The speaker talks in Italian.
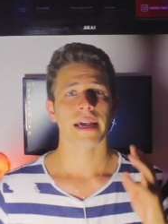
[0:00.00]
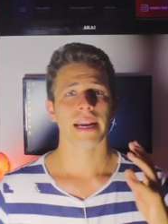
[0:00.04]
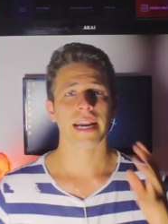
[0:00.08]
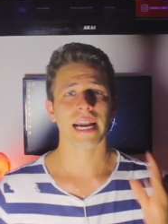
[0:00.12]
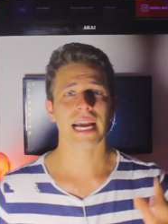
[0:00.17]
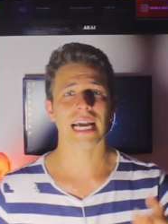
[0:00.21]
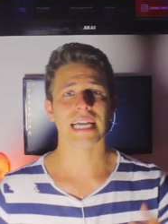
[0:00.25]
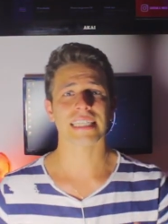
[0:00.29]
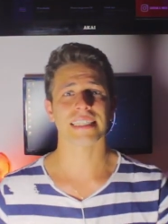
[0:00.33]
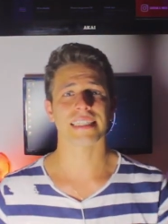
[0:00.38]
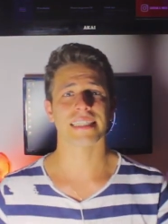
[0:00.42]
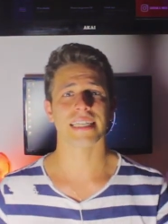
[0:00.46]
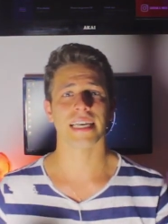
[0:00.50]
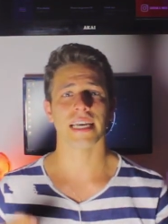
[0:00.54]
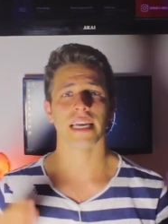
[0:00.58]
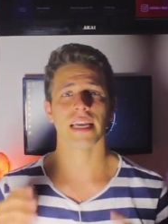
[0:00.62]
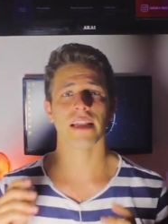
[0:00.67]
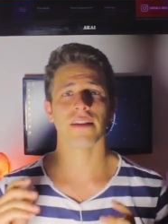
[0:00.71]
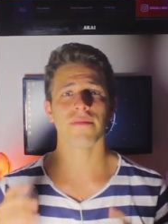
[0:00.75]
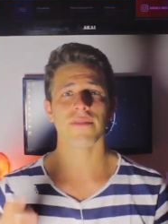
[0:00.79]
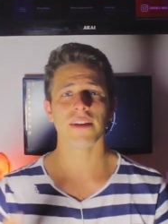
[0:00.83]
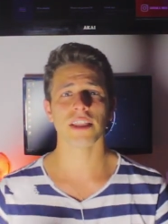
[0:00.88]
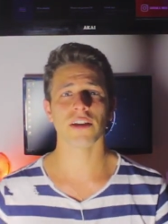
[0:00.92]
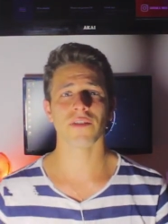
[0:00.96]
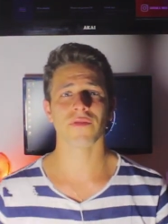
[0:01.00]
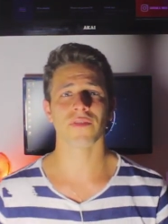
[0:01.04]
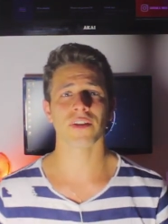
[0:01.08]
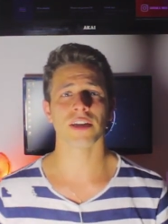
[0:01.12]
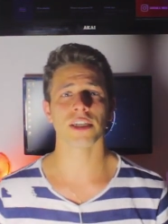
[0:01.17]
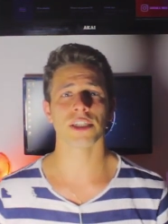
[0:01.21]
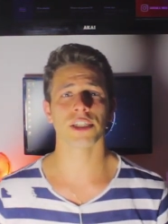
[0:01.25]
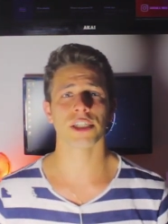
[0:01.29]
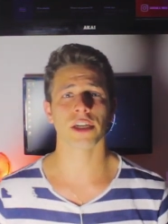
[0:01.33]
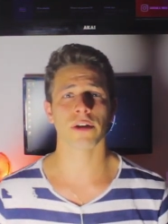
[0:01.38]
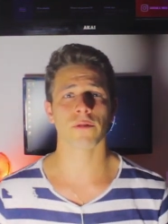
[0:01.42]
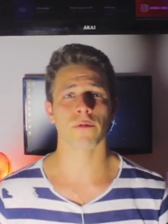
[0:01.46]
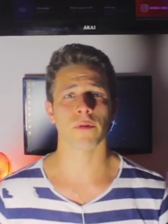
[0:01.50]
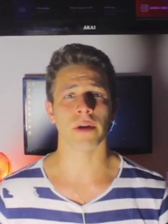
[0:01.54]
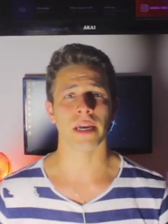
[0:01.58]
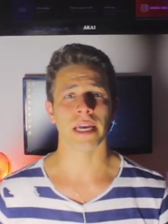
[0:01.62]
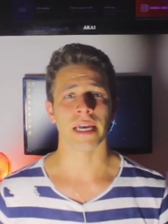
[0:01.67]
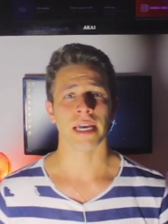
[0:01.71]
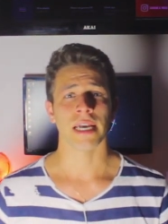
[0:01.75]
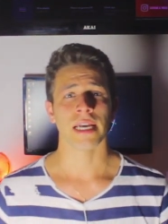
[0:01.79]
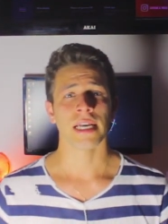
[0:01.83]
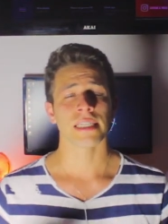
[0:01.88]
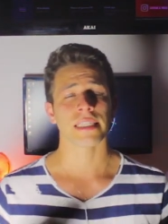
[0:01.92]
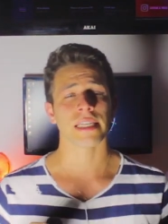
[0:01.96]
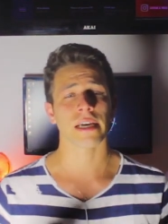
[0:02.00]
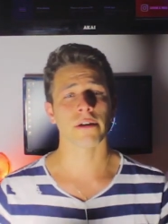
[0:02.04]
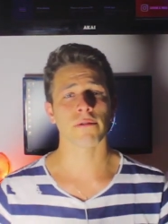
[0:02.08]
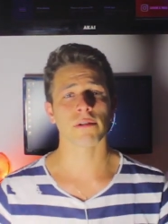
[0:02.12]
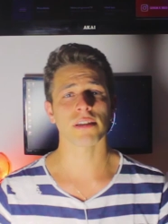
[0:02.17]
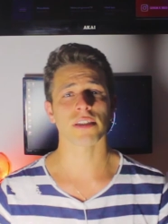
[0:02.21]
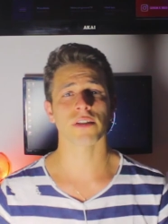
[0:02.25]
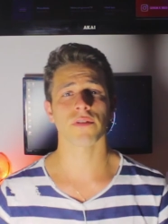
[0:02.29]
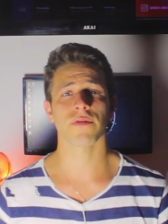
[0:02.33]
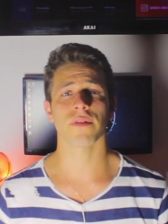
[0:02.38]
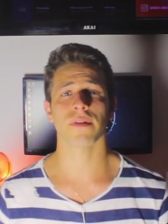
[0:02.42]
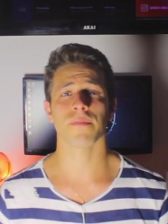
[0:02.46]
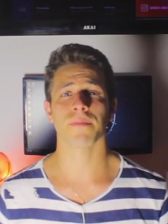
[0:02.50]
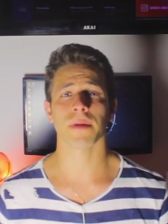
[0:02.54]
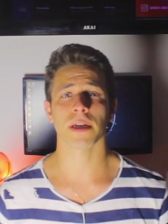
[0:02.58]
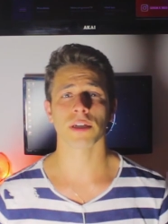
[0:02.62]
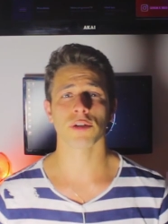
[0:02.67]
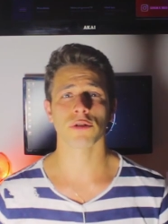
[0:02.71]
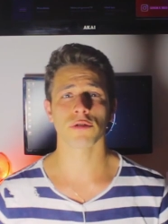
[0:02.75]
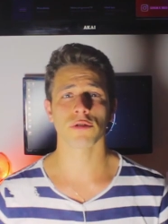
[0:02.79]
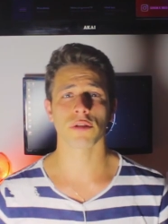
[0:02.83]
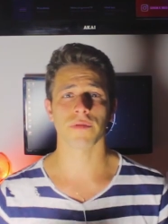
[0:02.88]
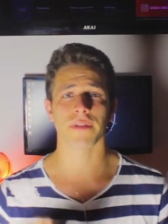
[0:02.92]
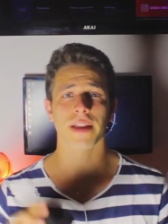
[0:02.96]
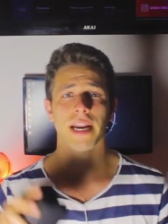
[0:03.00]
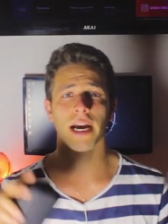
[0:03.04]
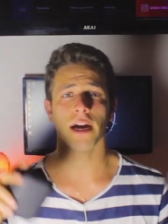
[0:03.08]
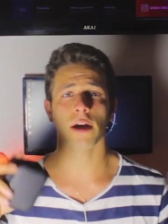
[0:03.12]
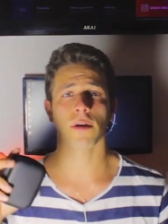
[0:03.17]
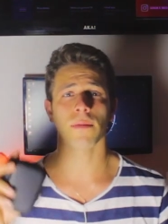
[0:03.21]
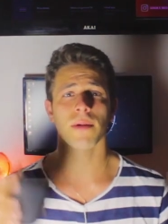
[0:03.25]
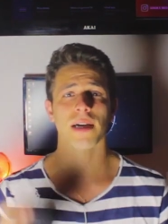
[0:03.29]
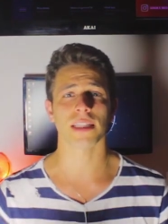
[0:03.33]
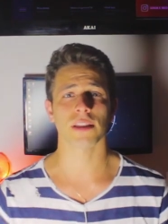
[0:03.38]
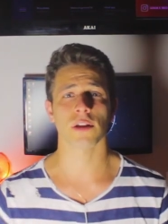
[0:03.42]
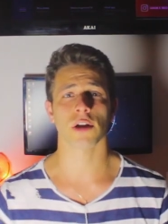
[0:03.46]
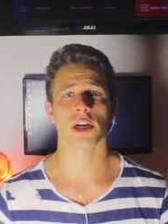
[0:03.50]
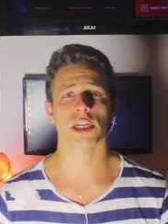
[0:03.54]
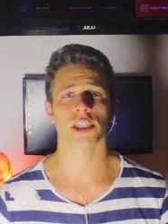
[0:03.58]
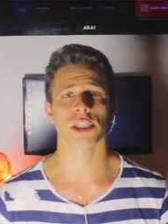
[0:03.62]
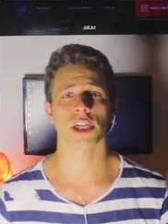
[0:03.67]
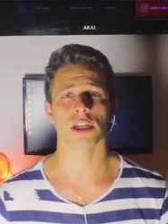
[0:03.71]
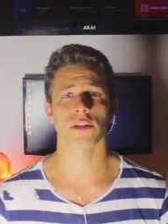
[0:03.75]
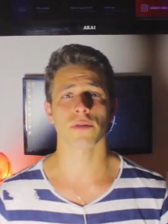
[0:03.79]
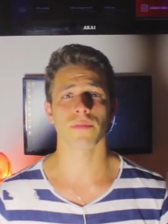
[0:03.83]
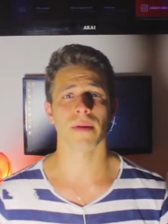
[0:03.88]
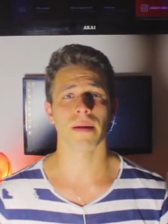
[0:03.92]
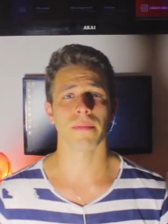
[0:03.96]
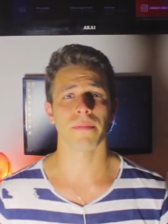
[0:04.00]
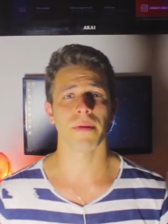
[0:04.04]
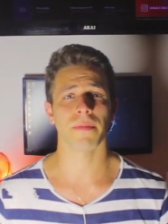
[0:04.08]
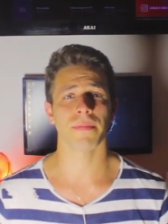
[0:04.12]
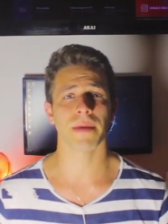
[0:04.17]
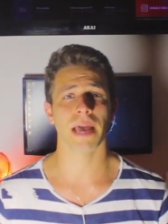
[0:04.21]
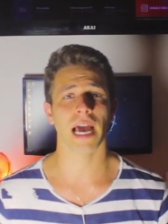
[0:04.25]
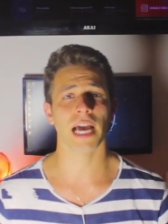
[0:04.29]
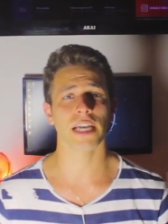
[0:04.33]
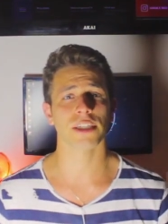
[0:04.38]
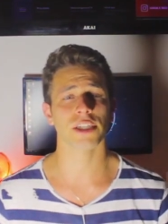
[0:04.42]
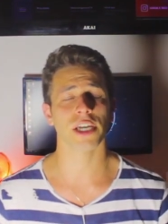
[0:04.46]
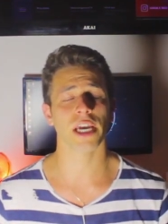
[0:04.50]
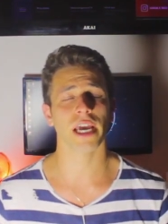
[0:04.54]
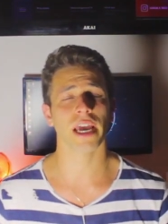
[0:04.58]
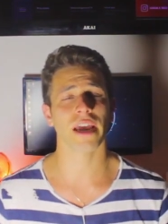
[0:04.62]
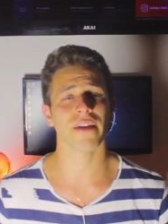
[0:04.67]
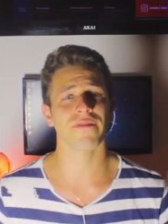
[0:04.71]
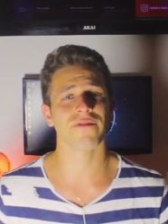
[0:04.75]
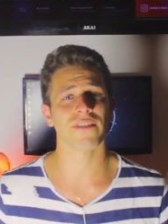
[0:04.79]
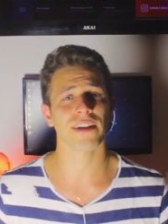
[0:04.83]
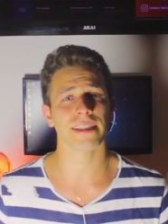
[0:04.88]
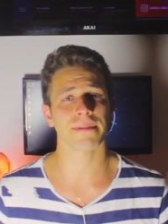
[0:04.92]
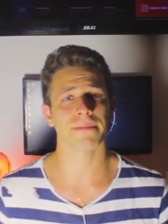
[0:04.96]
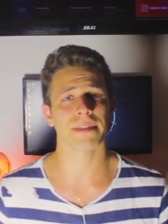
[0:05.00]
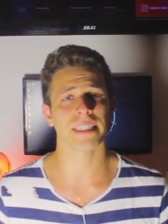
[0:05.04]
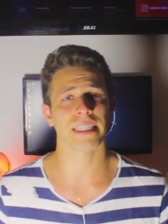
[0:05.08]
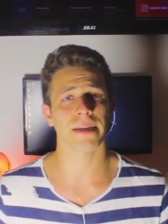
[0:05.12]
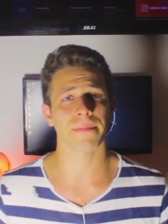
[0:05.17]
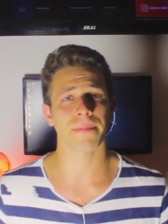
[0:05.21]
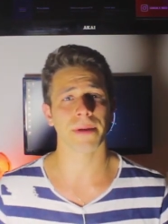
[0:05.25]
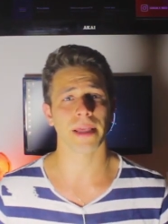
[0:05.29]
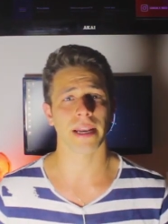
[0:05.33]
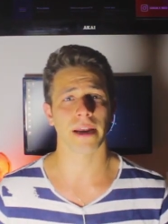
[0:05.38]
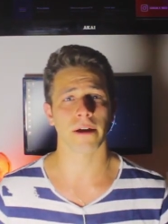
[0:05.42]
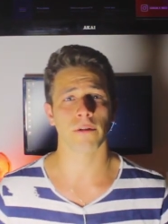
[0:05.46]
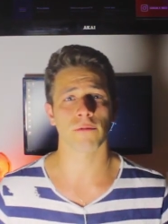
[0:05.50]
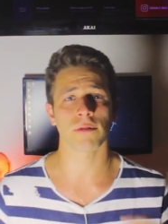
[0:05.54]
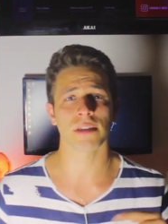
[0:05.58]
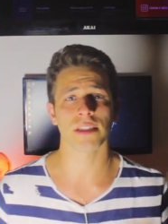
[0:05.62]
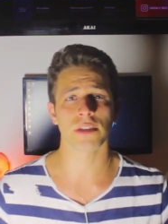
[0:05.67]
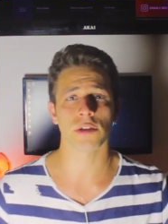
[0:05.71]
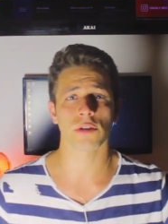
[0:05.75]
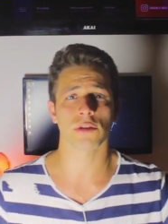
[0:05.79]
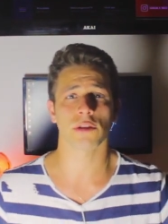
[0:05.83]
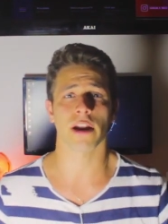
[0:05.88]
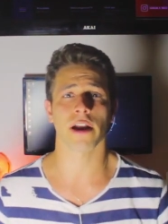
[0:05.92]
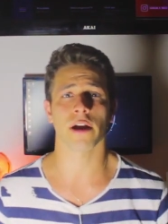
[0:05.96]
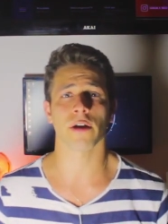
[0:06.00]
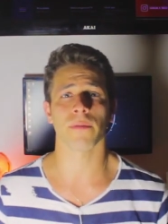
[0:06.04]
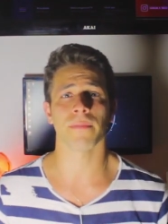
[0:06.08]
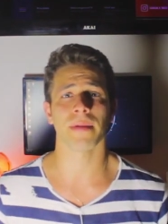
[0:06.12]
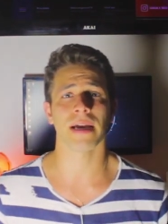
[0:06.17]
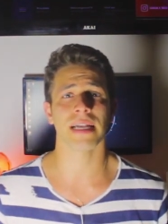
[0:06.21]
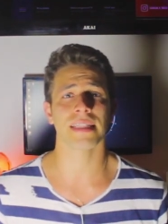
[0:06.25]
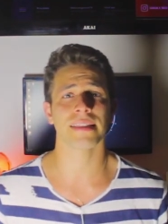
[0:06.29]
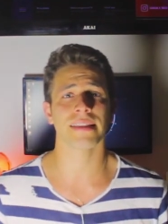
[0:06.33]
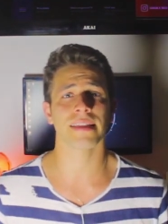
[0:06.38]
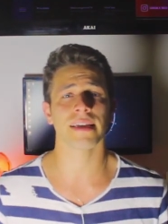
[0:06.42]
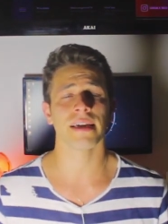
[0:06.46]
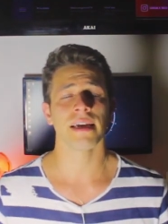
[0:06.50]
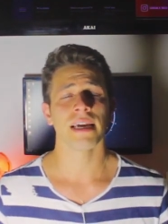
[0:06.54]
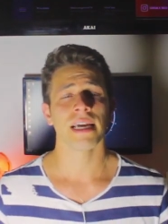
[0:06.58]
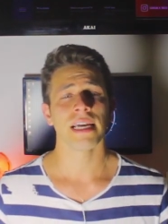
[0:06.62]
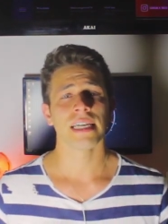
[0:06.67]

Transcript: Ragazzi, il video finisce qui. Se questo vi è piaciuto vi raccomando lasciate un bel mi piace e fatemi sapere qui sotto nei commenti